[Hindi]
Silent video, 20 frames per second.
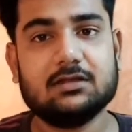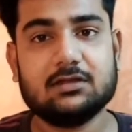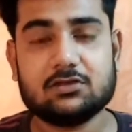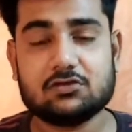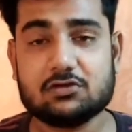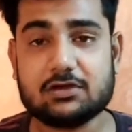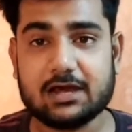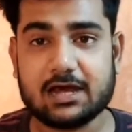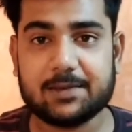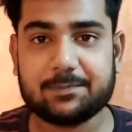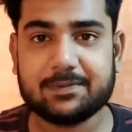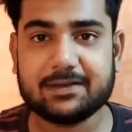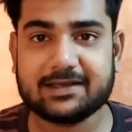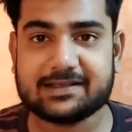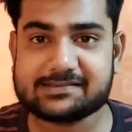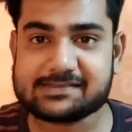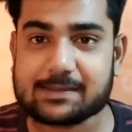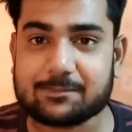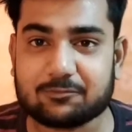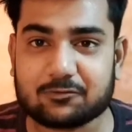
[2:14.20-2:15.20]
तो घर
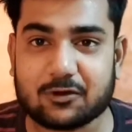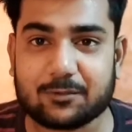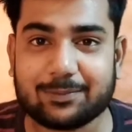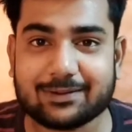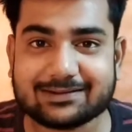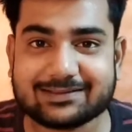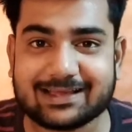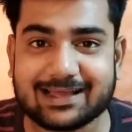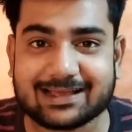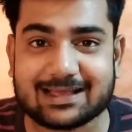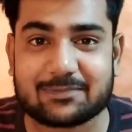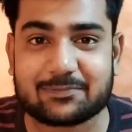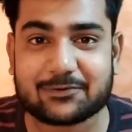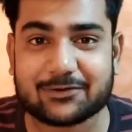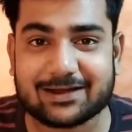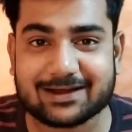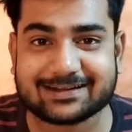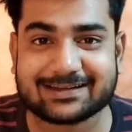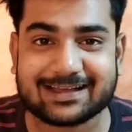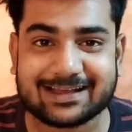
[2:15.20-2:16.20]
पे सबको पता है कि
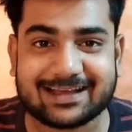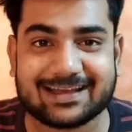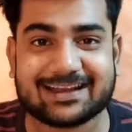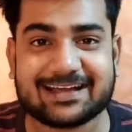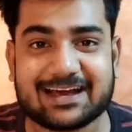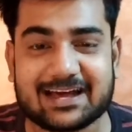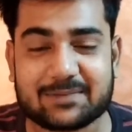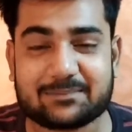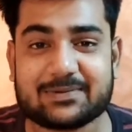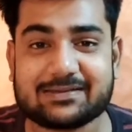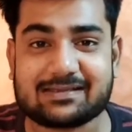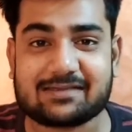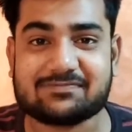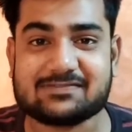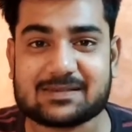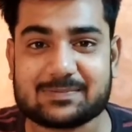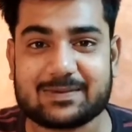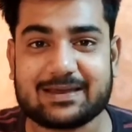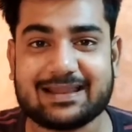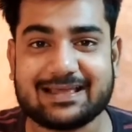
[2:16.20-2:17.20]
प्रोडक्ट अगर घर पे
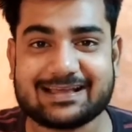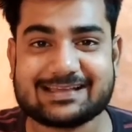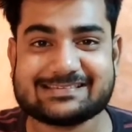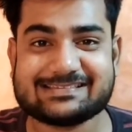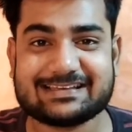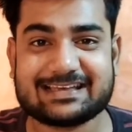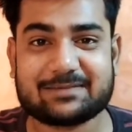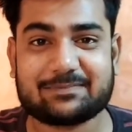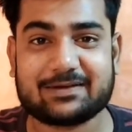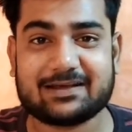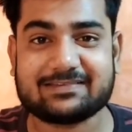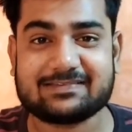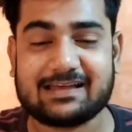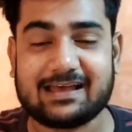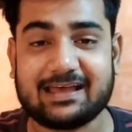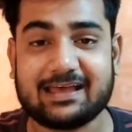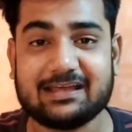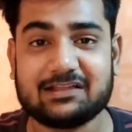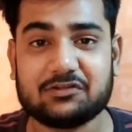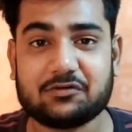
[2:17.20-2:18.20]
सबसे पहले किसी के पास
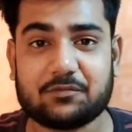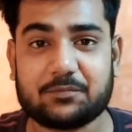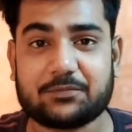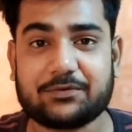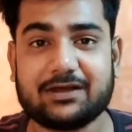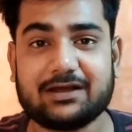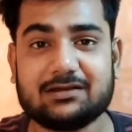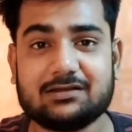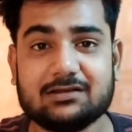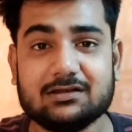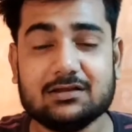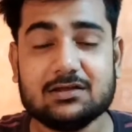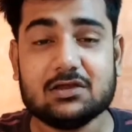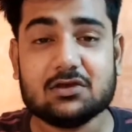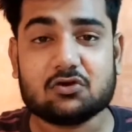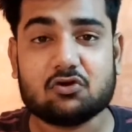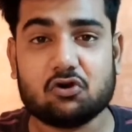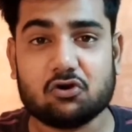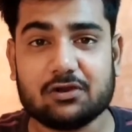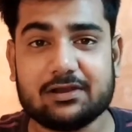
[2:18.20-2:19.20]
आए तो प्रोडक्ट
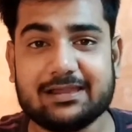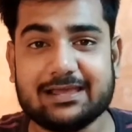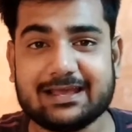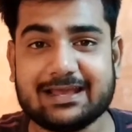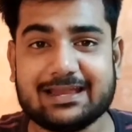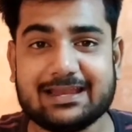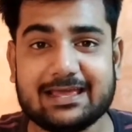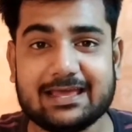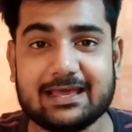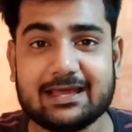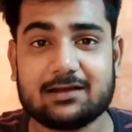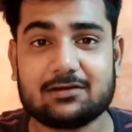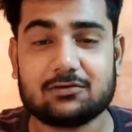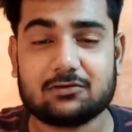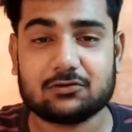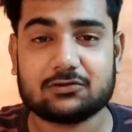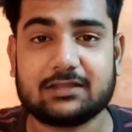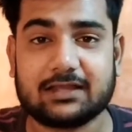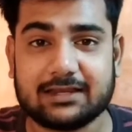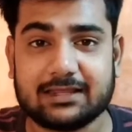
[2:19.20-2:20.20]
खोलने के लिए एक
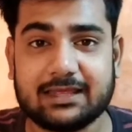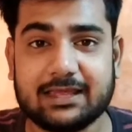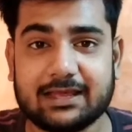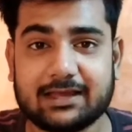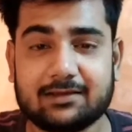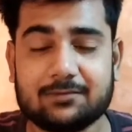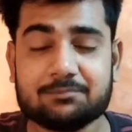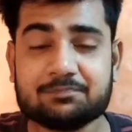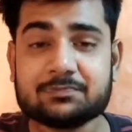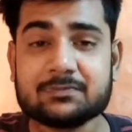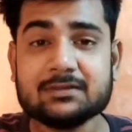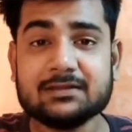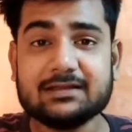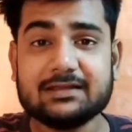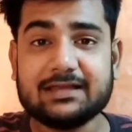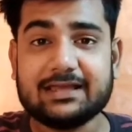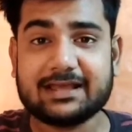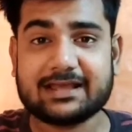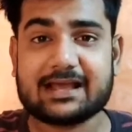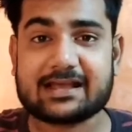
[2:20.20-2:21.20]
होता नहीं एक
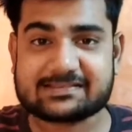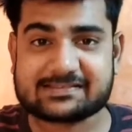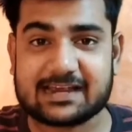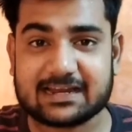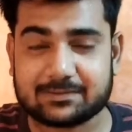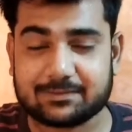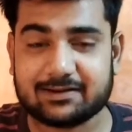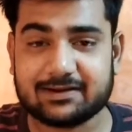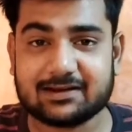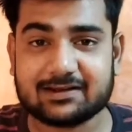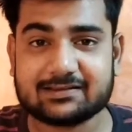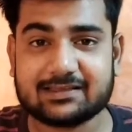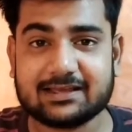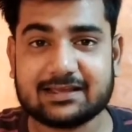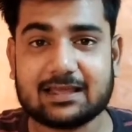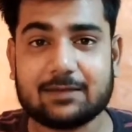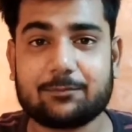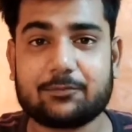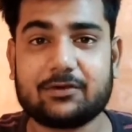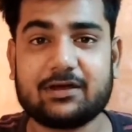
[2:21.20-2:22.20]
एक एक्साइटमेंट रहता
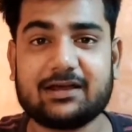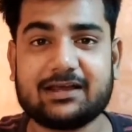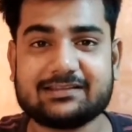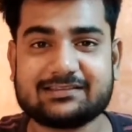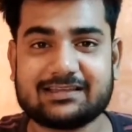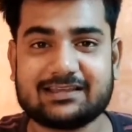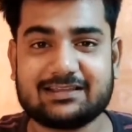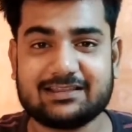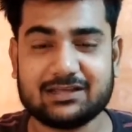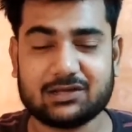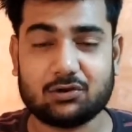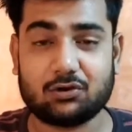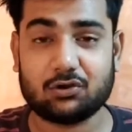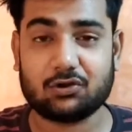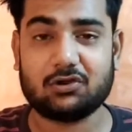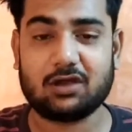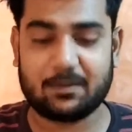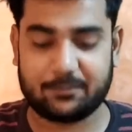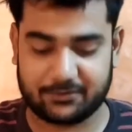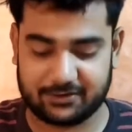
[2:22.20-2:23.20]
है कि प्रोडक्ट कितना जल्दी
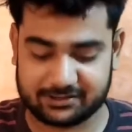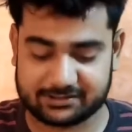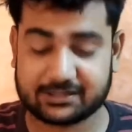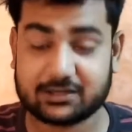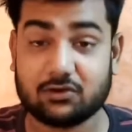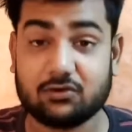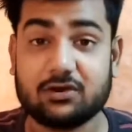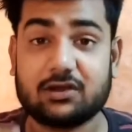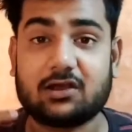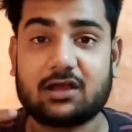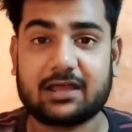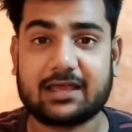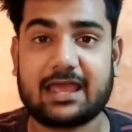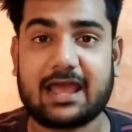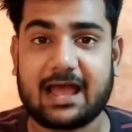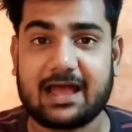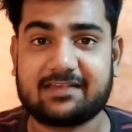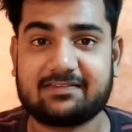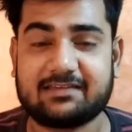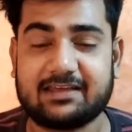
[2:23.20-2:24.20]
खोलोगे प्रोडक्ट देखो
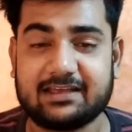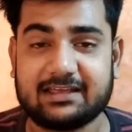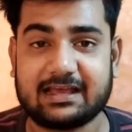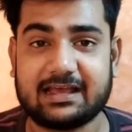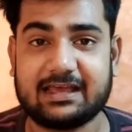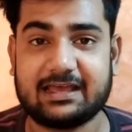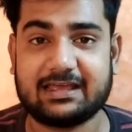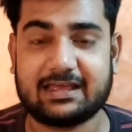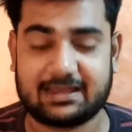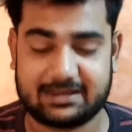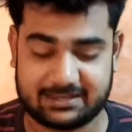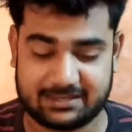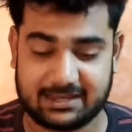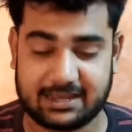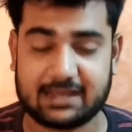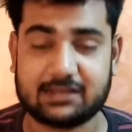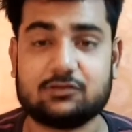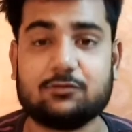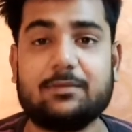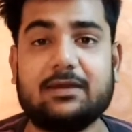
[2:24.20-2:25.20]
क्या सही आया या नहीं
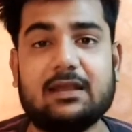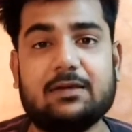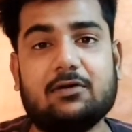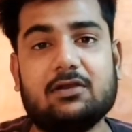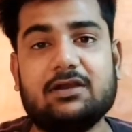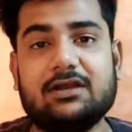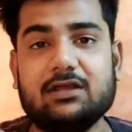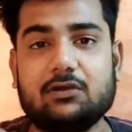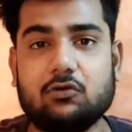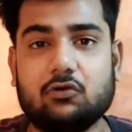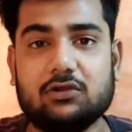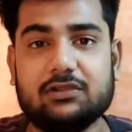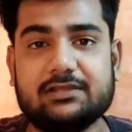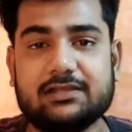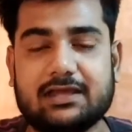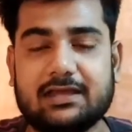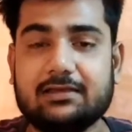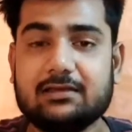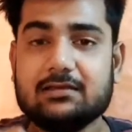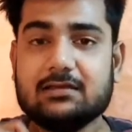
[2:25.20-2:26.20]
आया तो मैंने ऑलरेडी खोल
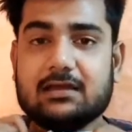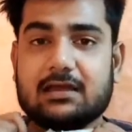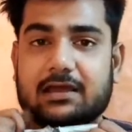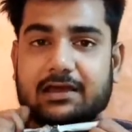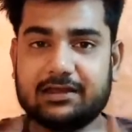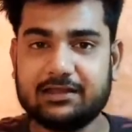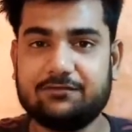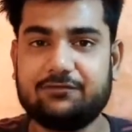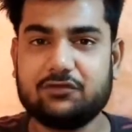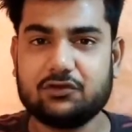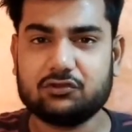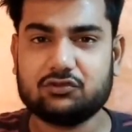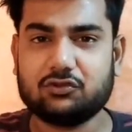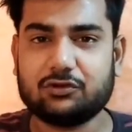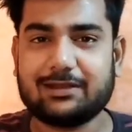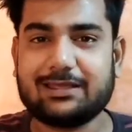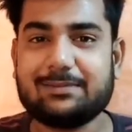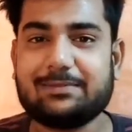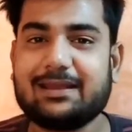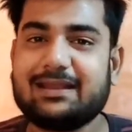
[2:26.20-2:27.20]
दिया है रिव्यू
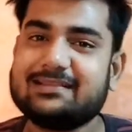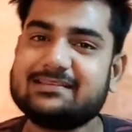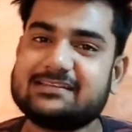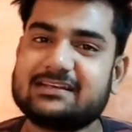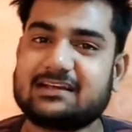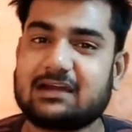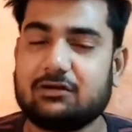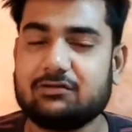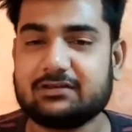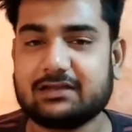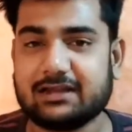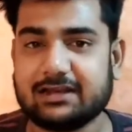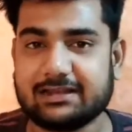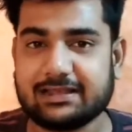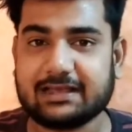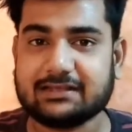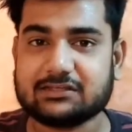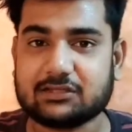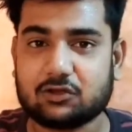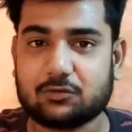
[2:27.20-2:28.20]
तो नहीं मैंने चेकआउट कर
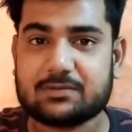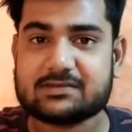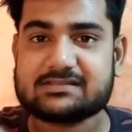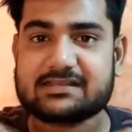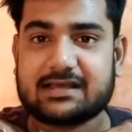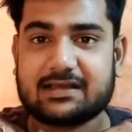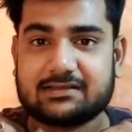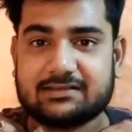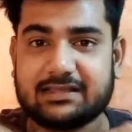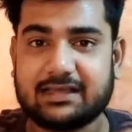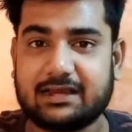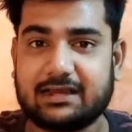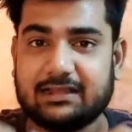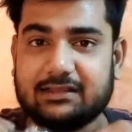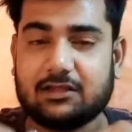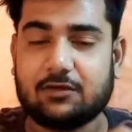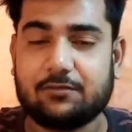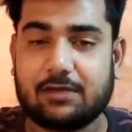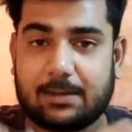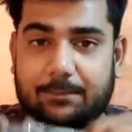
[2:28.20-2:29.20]
लिया चलो मैं देख
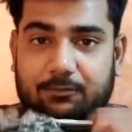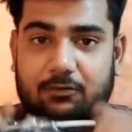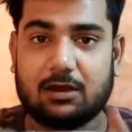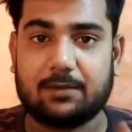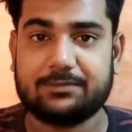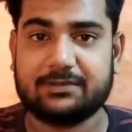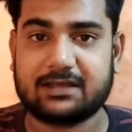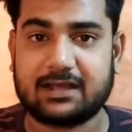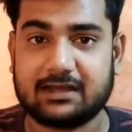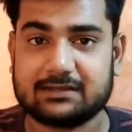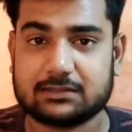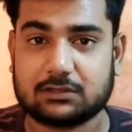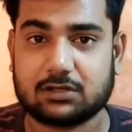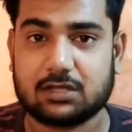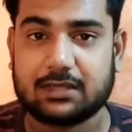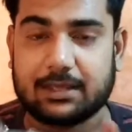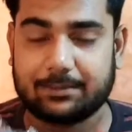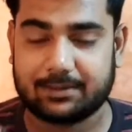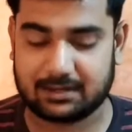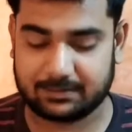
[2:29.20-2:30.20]
लेता हूँ मैं आपको अब दिखाता हूँ
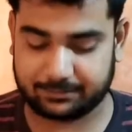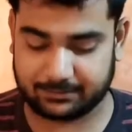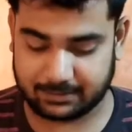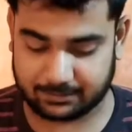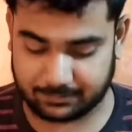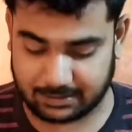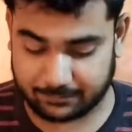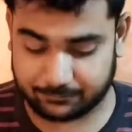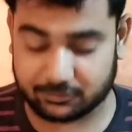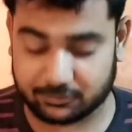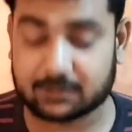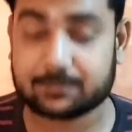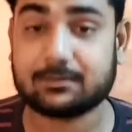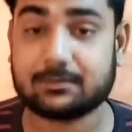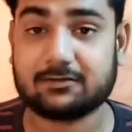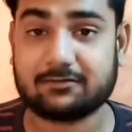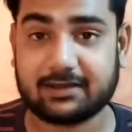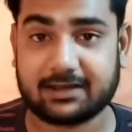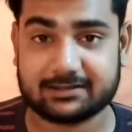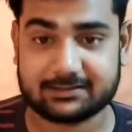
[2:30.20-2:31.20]
मैंने क्या प्रोडक्ट
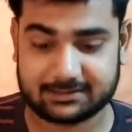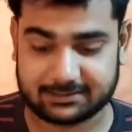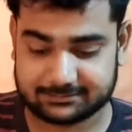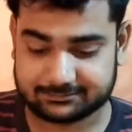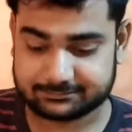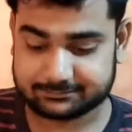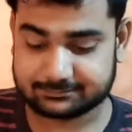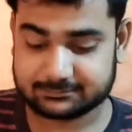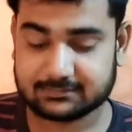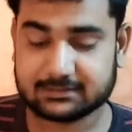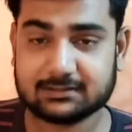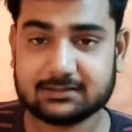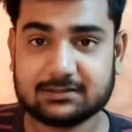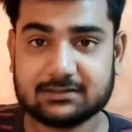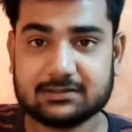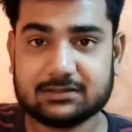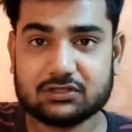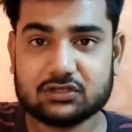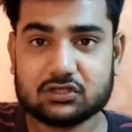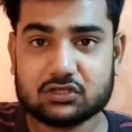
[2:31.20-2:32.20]
मंगवाया था
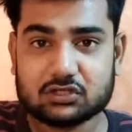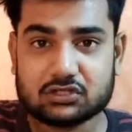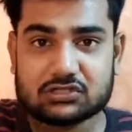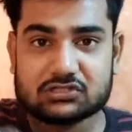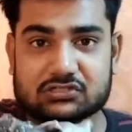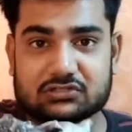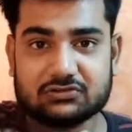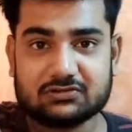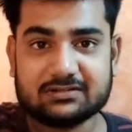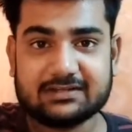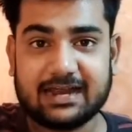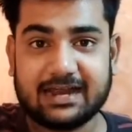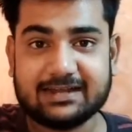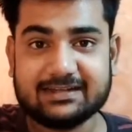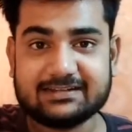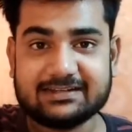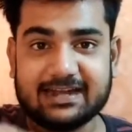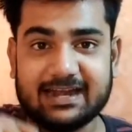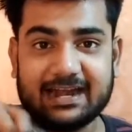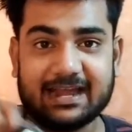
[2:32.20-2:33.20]
तो
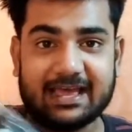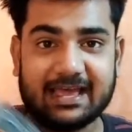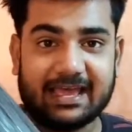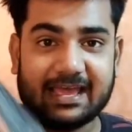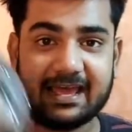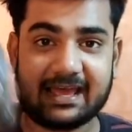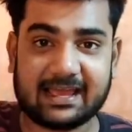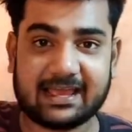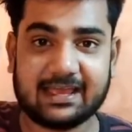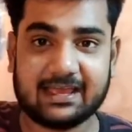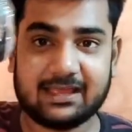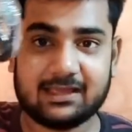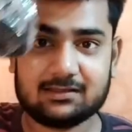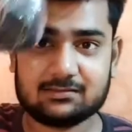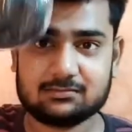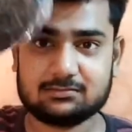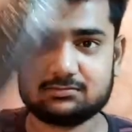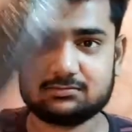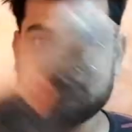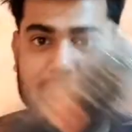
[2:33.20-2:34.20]
ढंटन
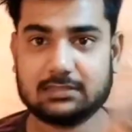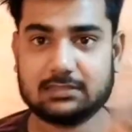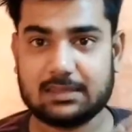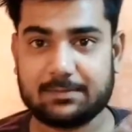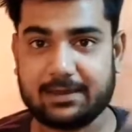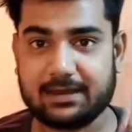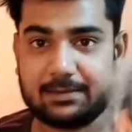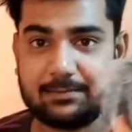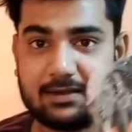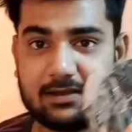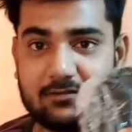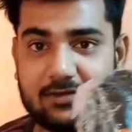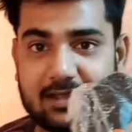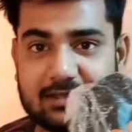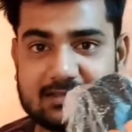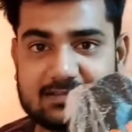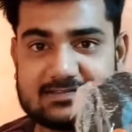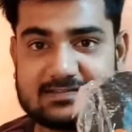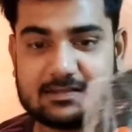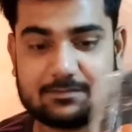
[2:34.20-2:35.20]
ये मैंने
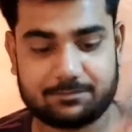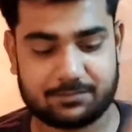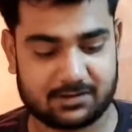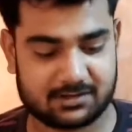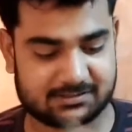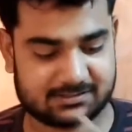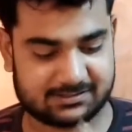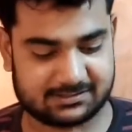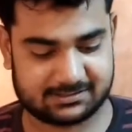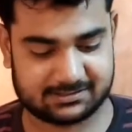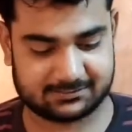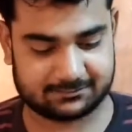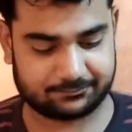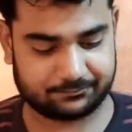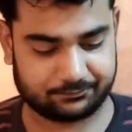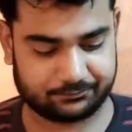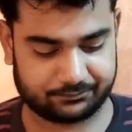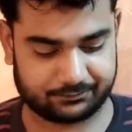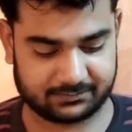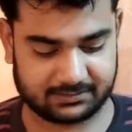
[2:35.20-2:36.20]
मंगवाया था स्लीपर
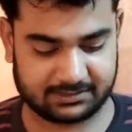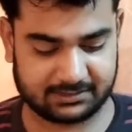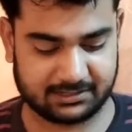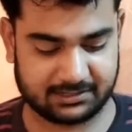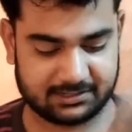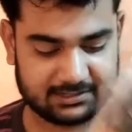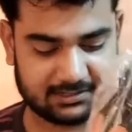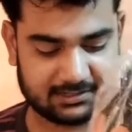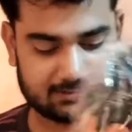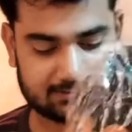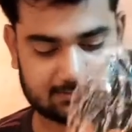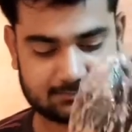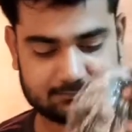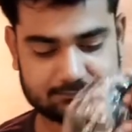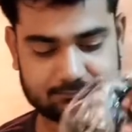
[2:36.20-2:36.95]
इधर इधर